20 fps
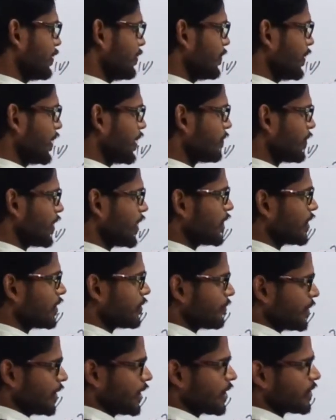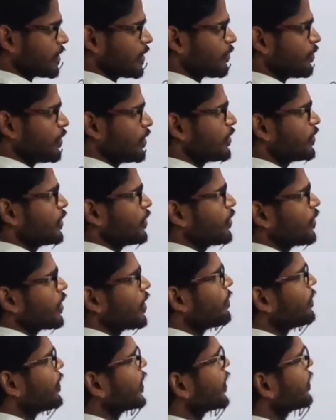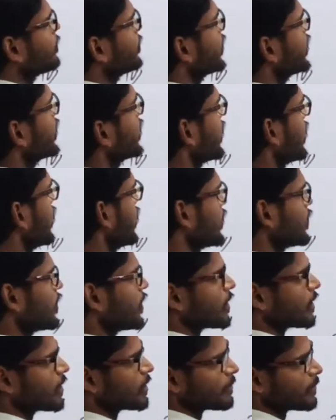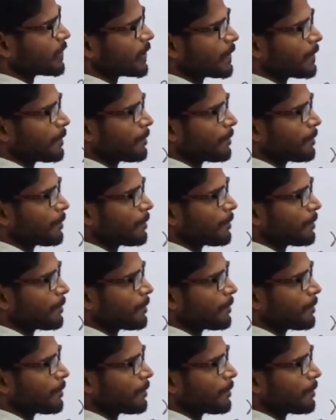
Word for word: वन माइनस पी एक्स इक्वल ज़ीरो का मान हमने निकाला था किसमें